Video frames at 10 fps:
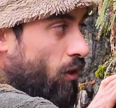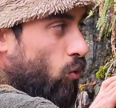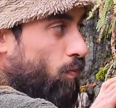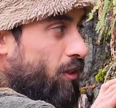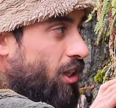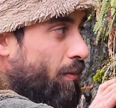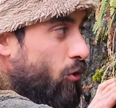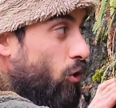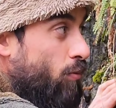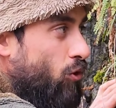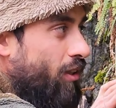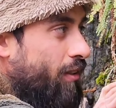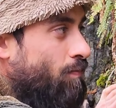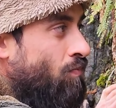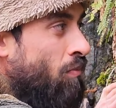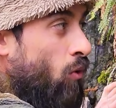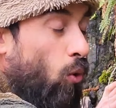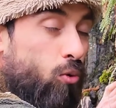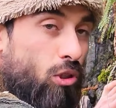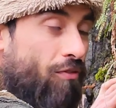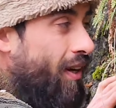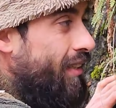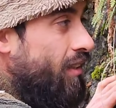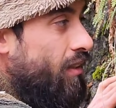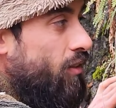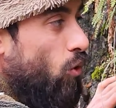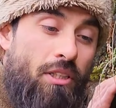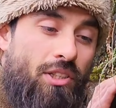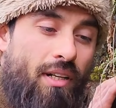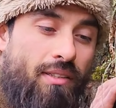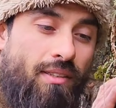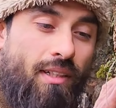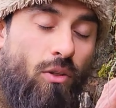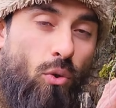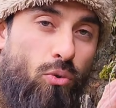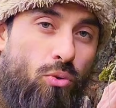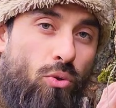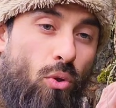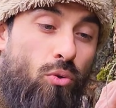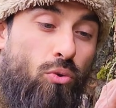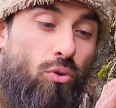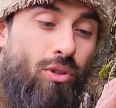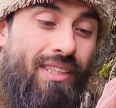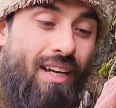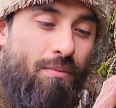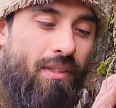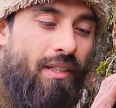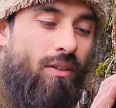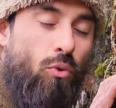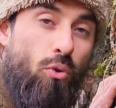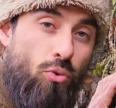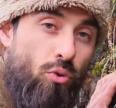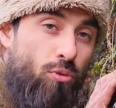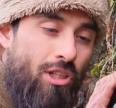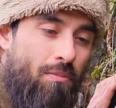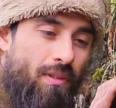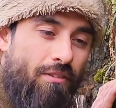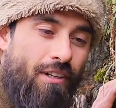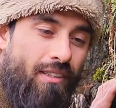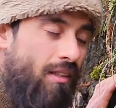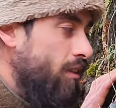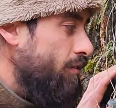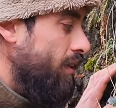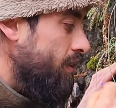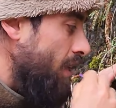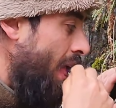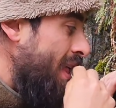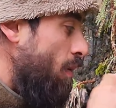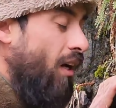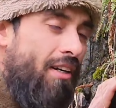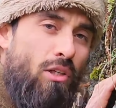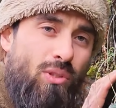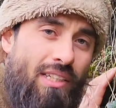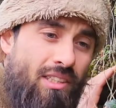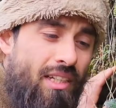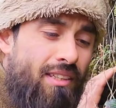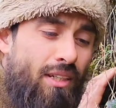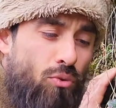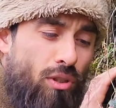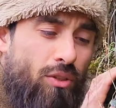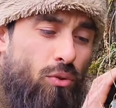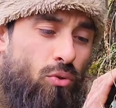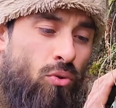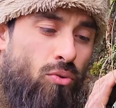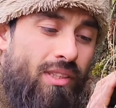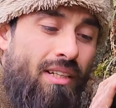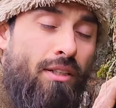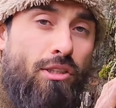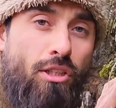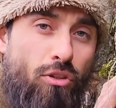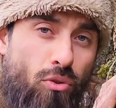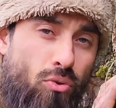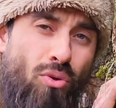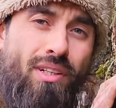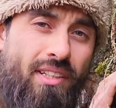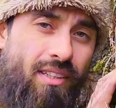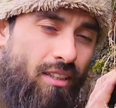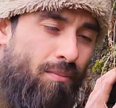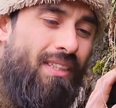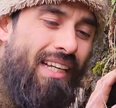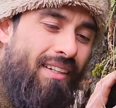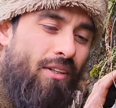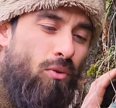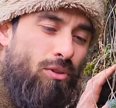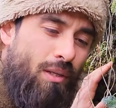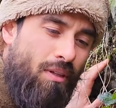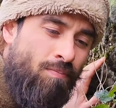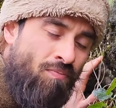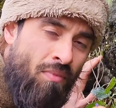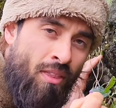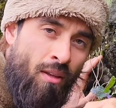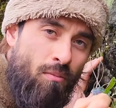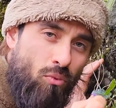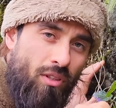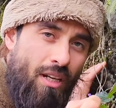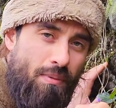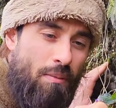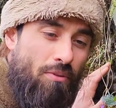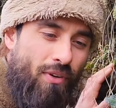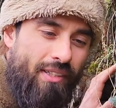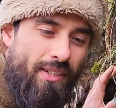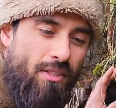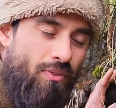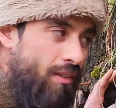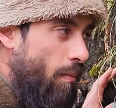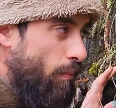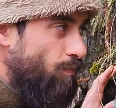Toplayacağım ama yiyorum şu anda. Oldukça faydalıdır. Baş ağrısına, öksü, öksürüğü gidermede, göğsü yumuşatmada faydaları vardır. Ya ne güzel çiçek niye tüketiyorsun onu sen nasıl kıyıyorsun ona kıyılır mı diyenler oluyor ama bunların hepsinin bir faydası var.